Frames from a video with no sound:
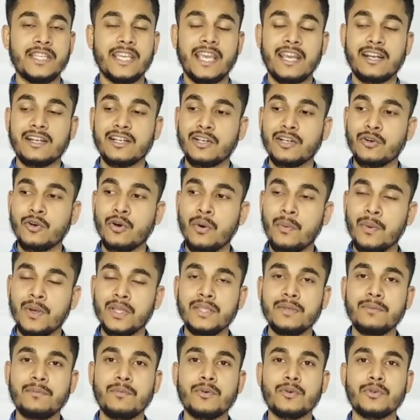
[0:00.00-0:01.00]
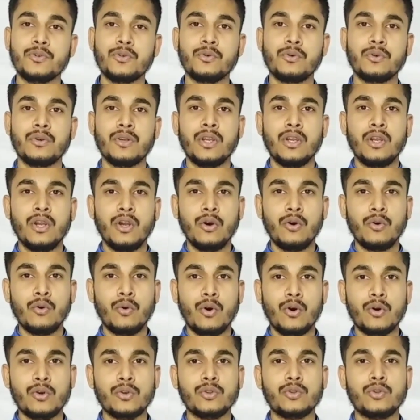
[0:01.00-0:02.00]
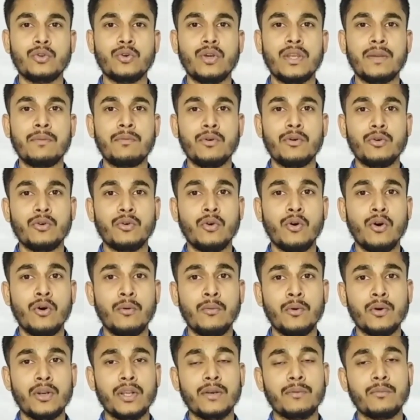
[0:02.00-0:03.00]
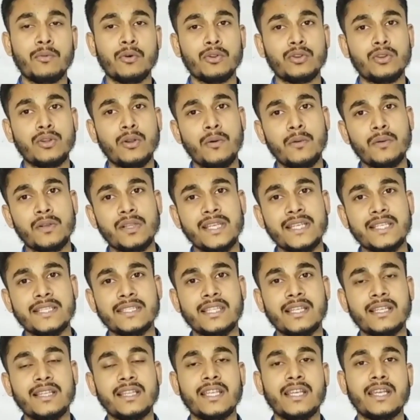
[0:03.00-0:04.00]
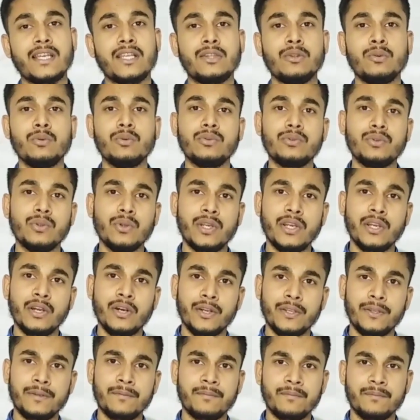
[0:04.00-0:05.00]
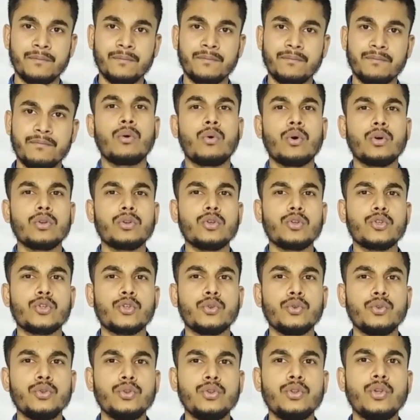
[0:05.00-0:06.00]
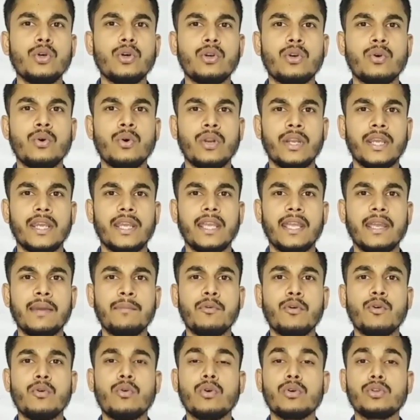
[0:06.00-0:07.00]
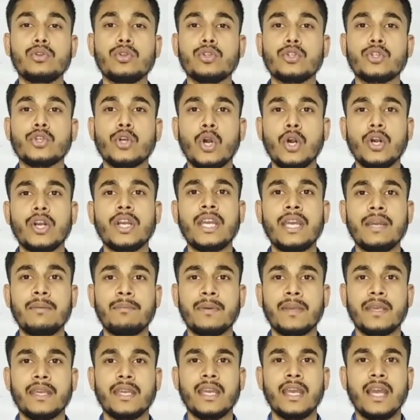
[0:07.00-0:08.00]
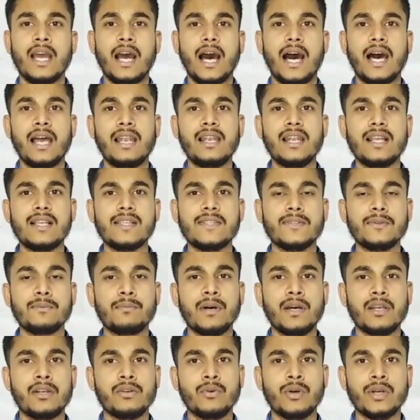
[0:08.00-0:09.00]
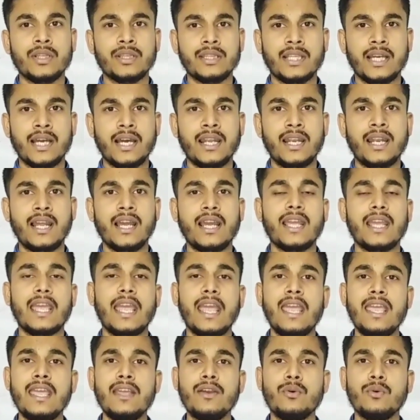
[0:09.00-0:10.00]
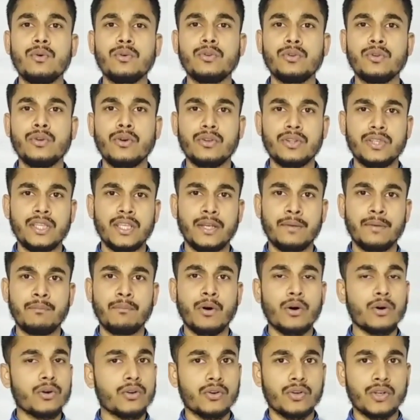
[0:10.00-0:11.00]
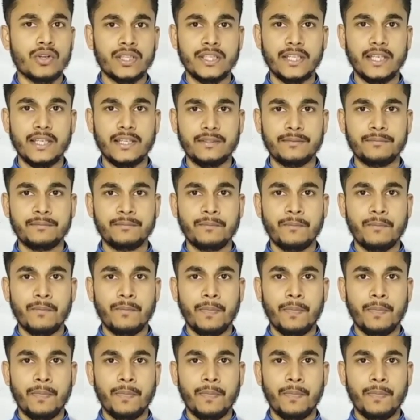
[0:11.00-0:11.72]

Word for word: যে একটা গবাদি পশুর রক্ত এবং গোবরের মধ্যবর্তী স্থান থেকে দুধ তৈরি হয় কত সুন্দর করে এবং কত সংক্ষেপে আল্লাহ সুবহানোয়া তালা এই কুদরতের বর্ণনা দিলেন